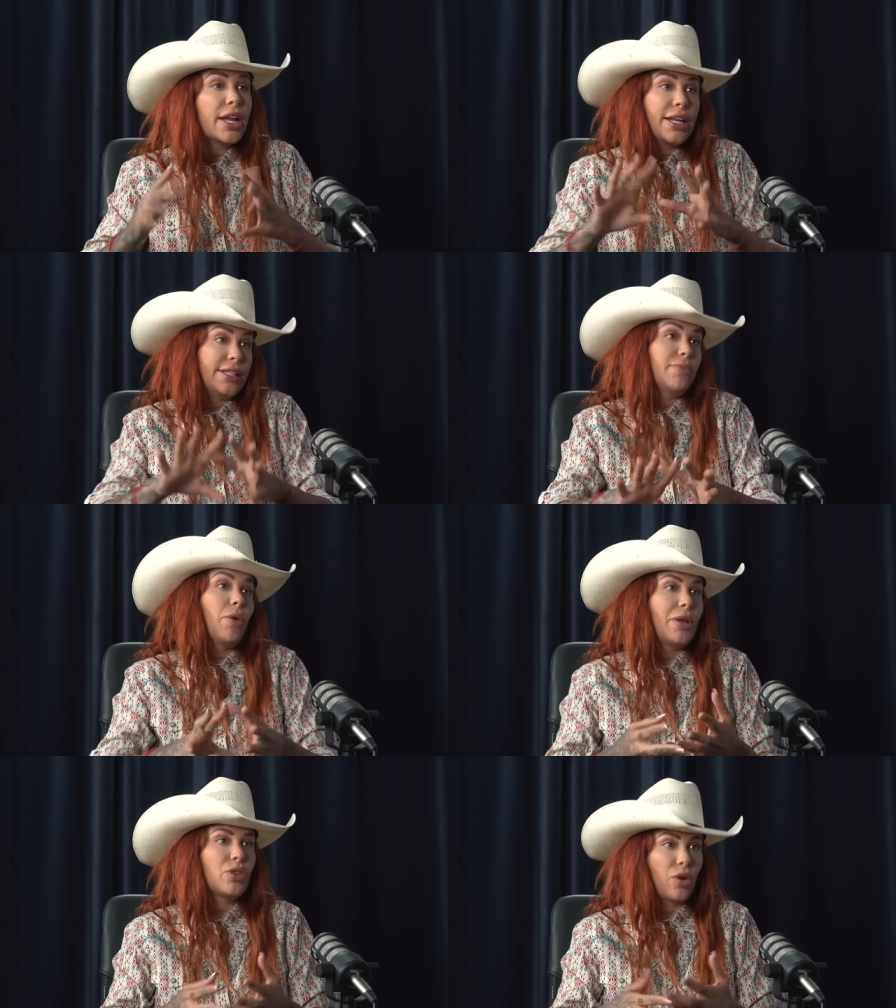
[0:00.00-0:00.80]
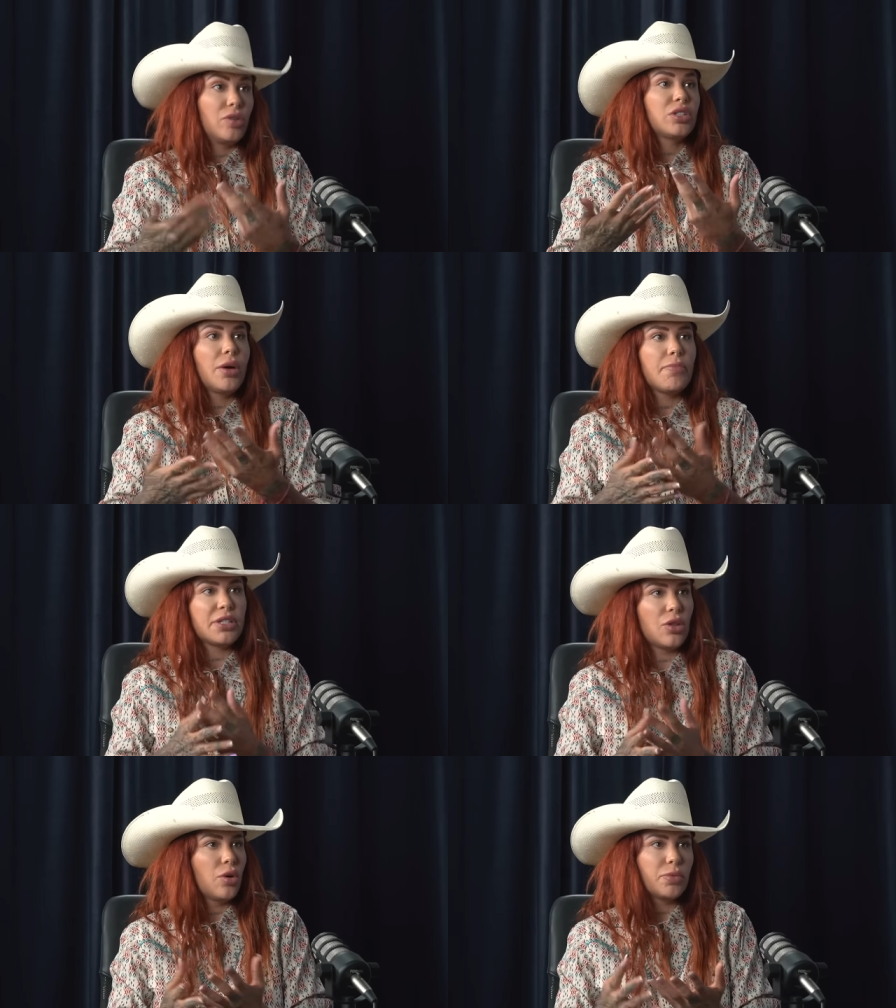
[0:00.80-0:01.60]
en ese momento que yo estaba
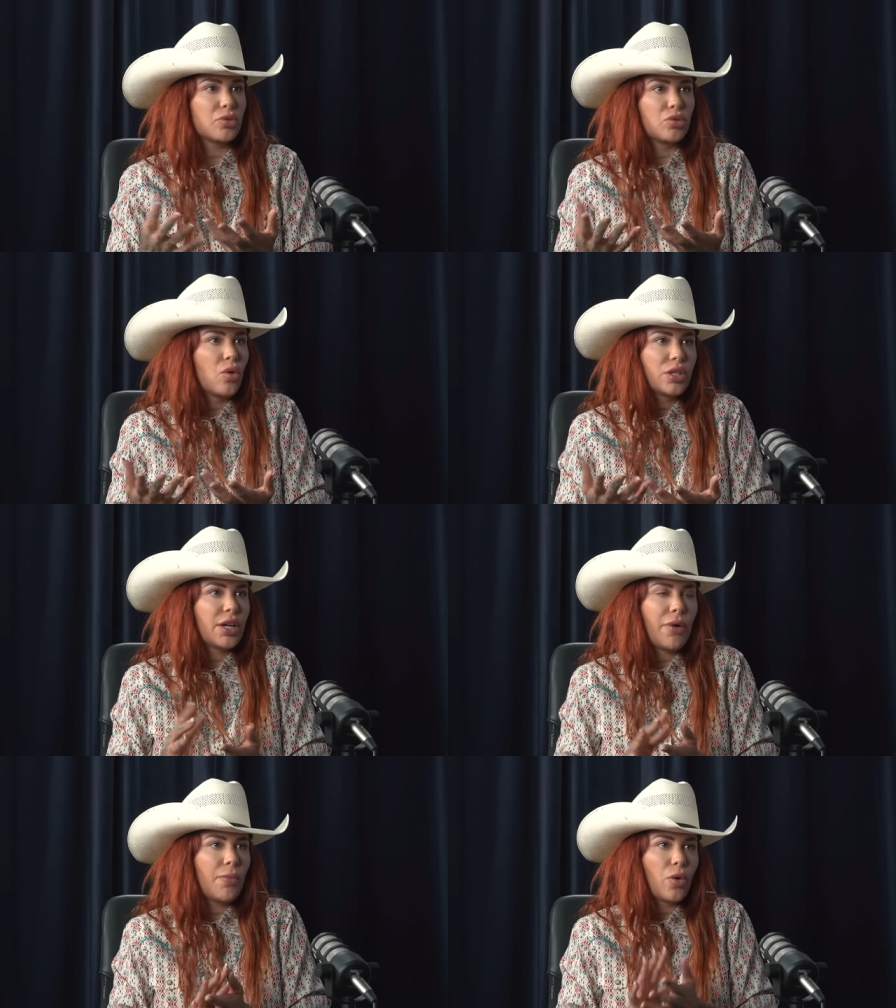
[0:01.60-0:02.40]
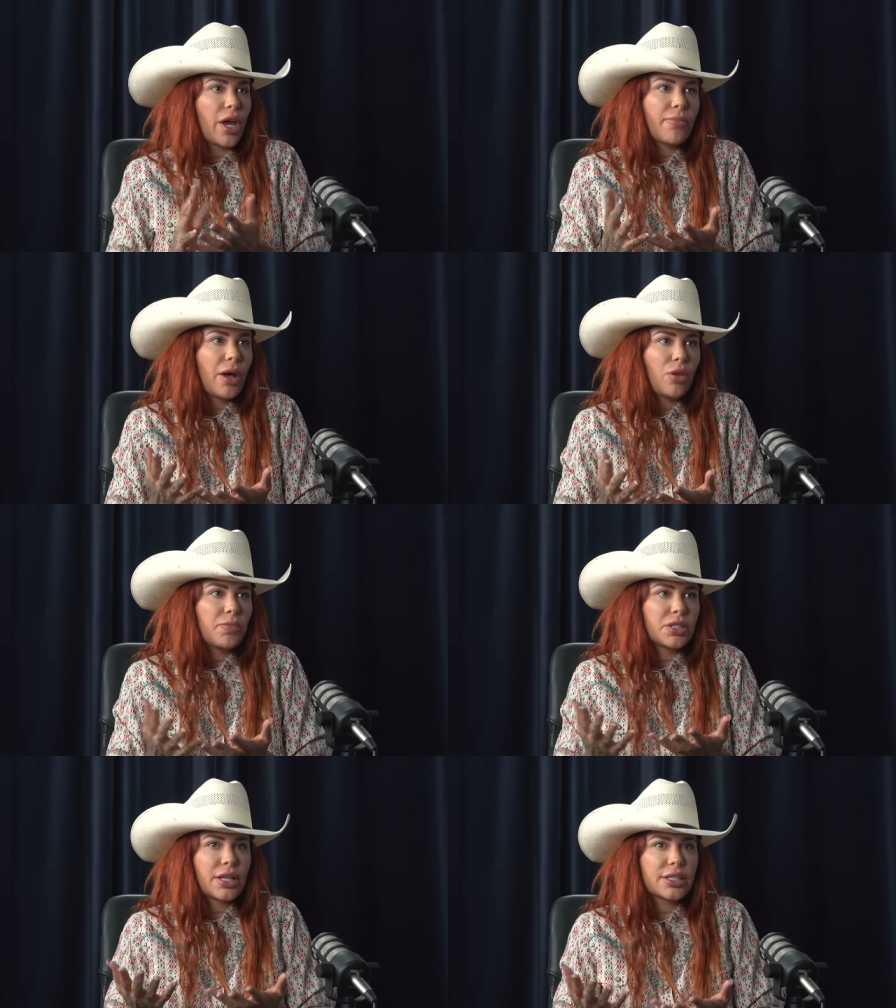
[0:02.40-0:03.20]
empezando, pues no estaba muy armado,
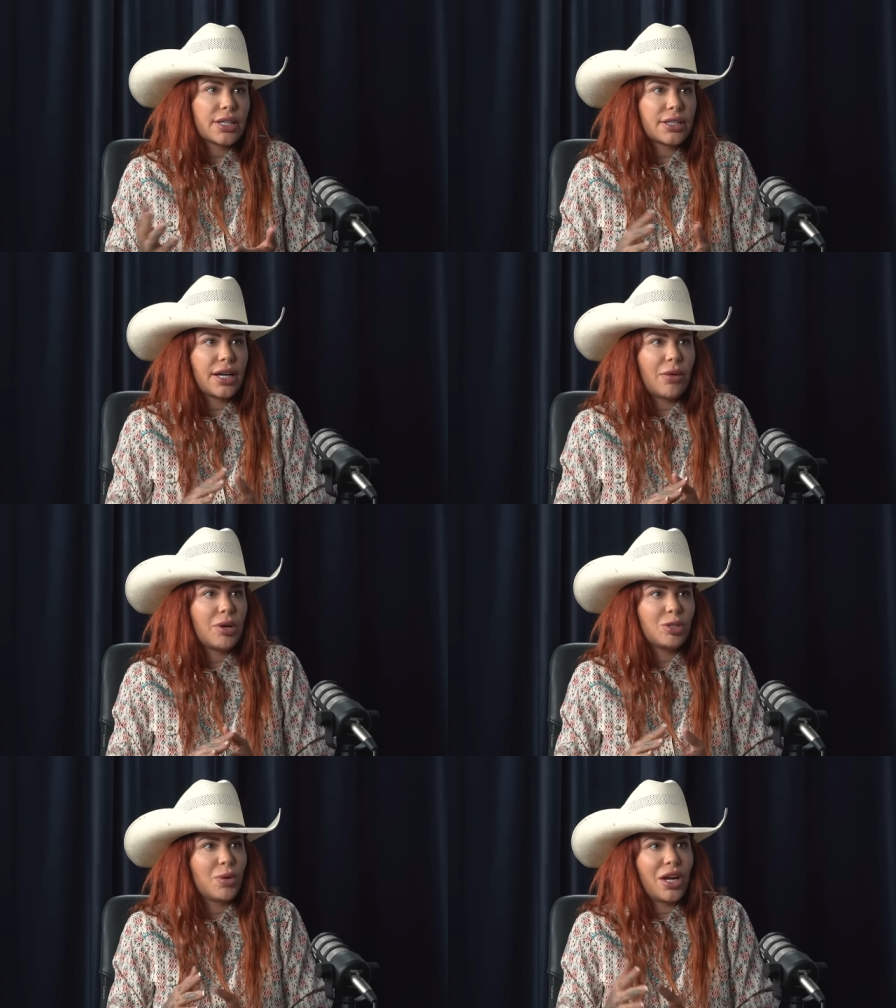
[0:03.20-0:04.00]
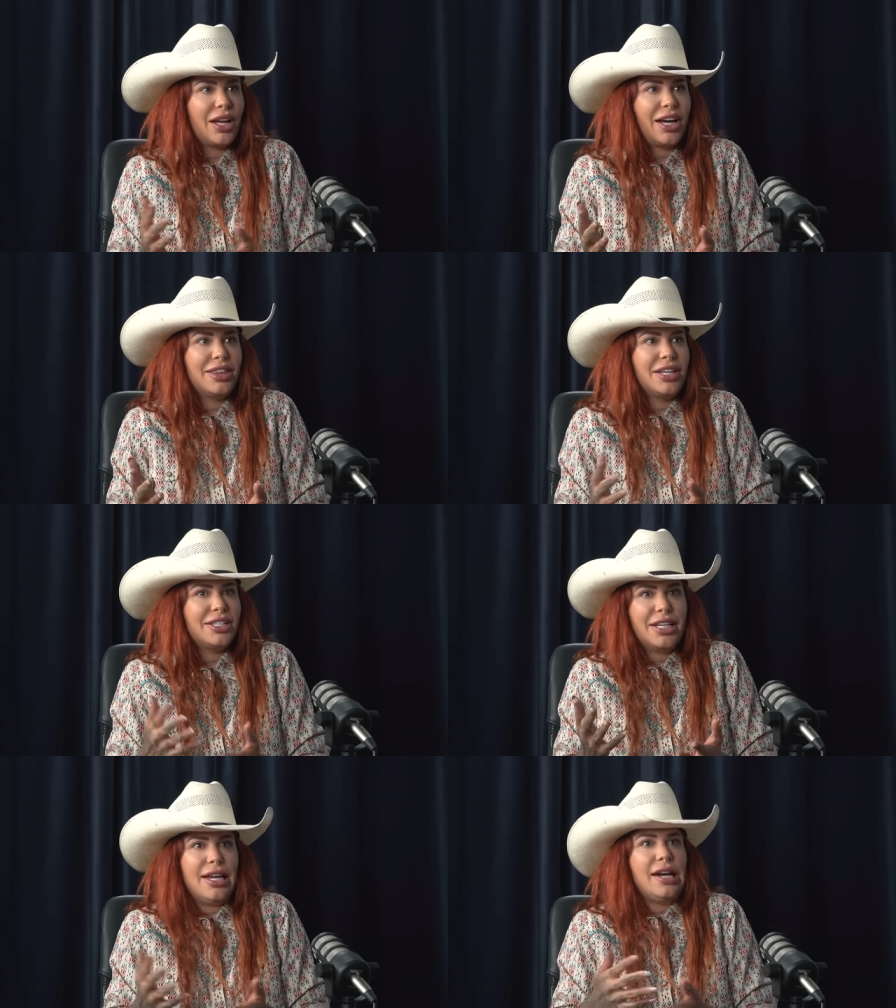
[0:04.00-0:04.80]
pues el rescate de caballos, porque la gente ni
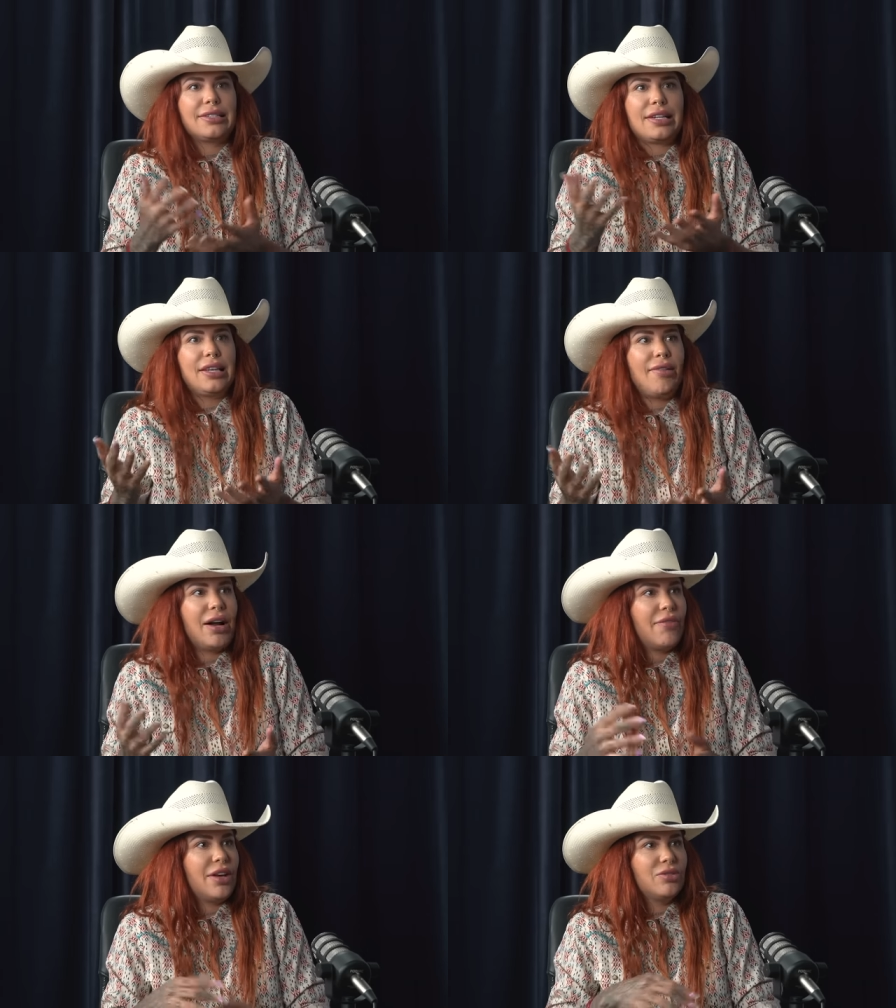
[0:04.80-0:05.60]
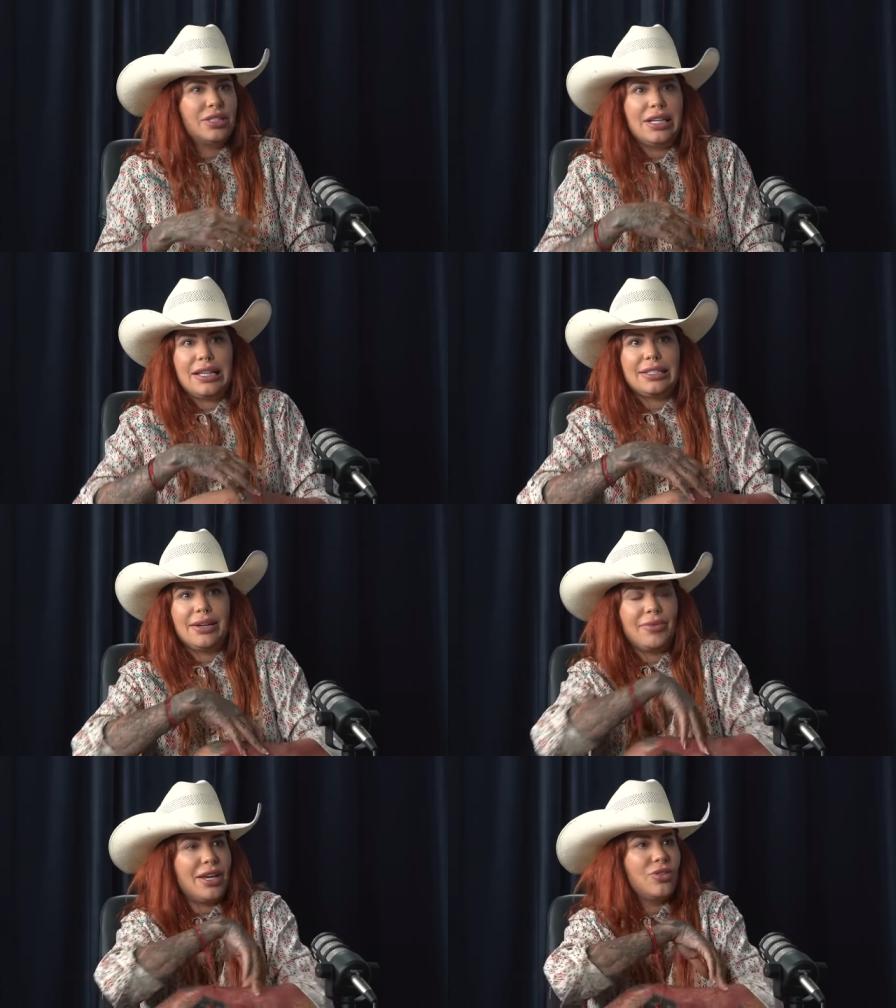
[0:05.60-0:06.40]
siquiera rescataba caballos, ni nadie
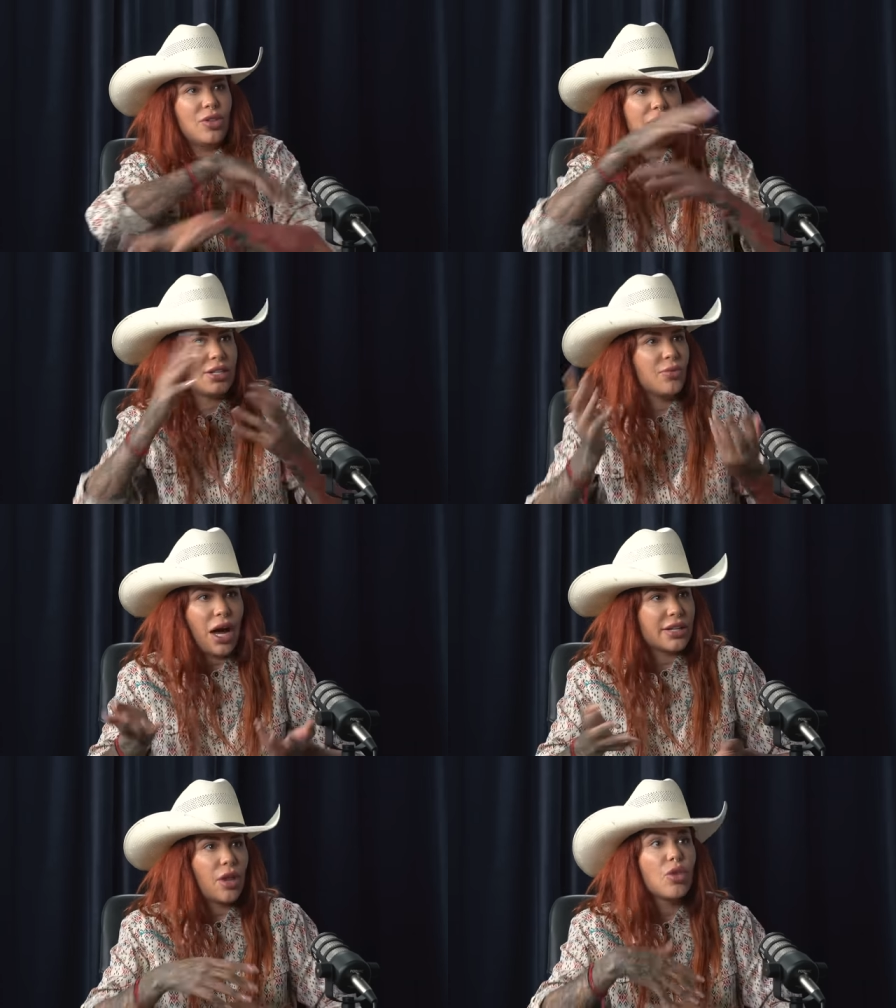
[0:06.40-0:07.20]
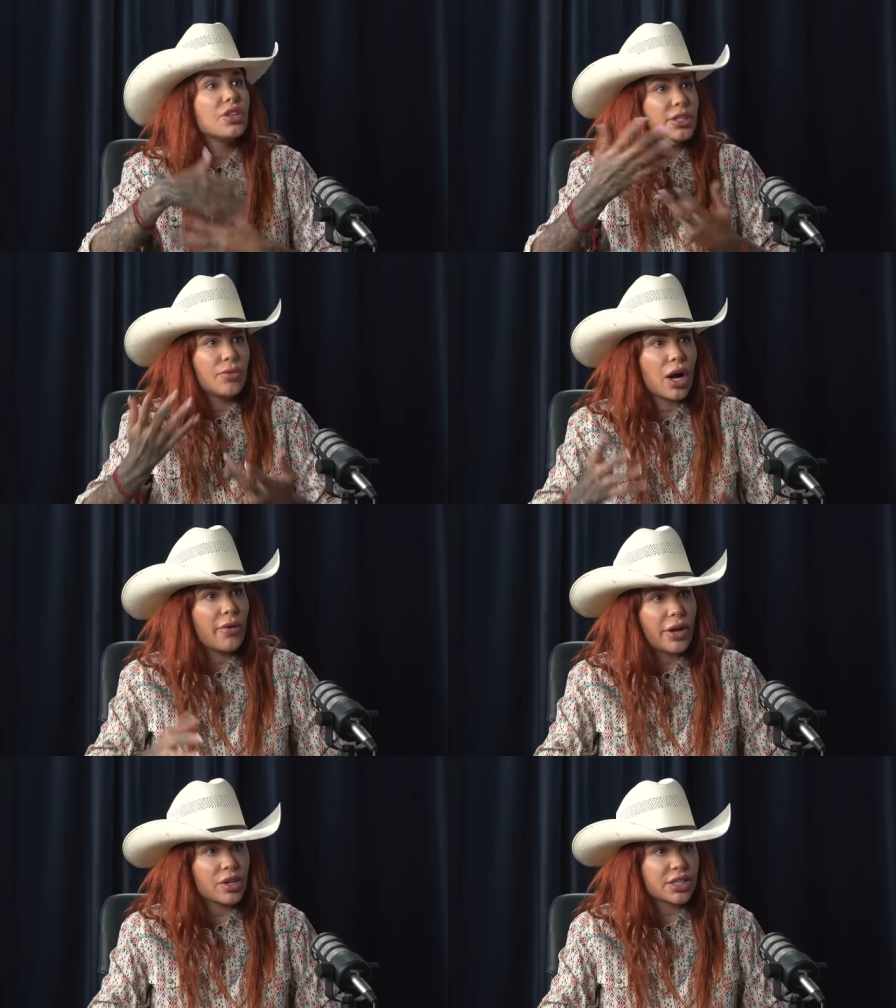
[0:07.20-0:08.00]
sabía dónde a, a dónde se iba un
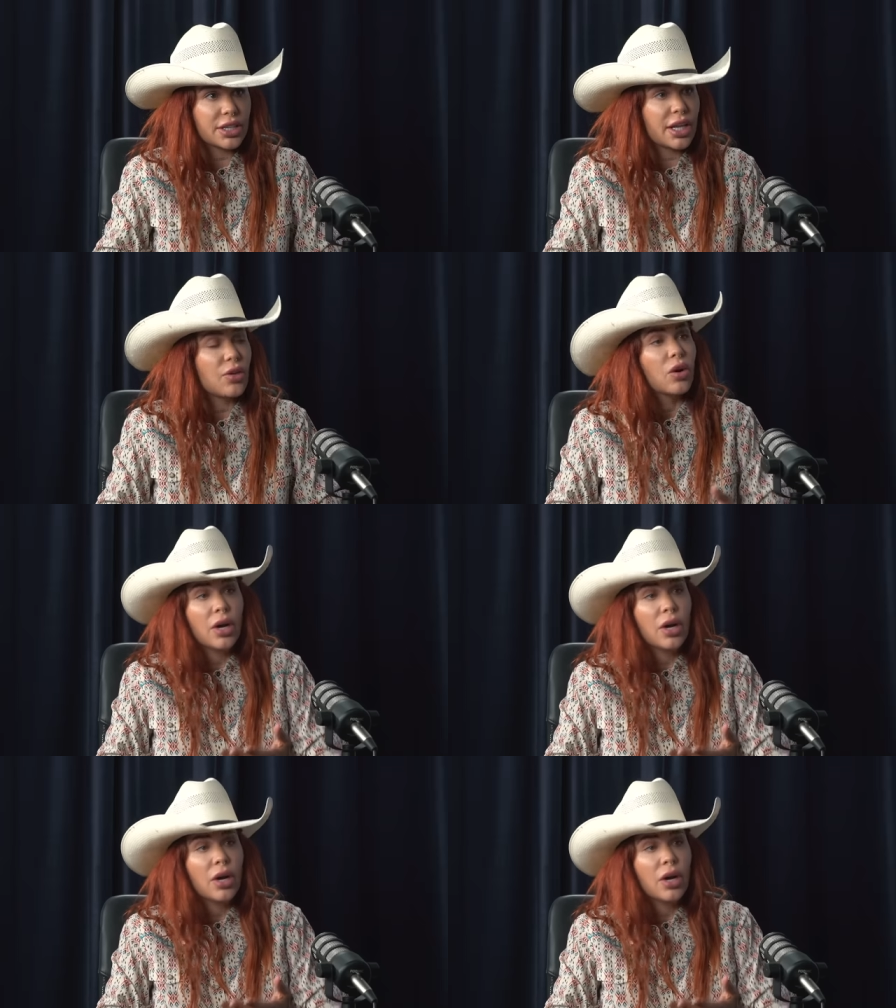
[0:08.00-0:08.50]
caballo rescatado.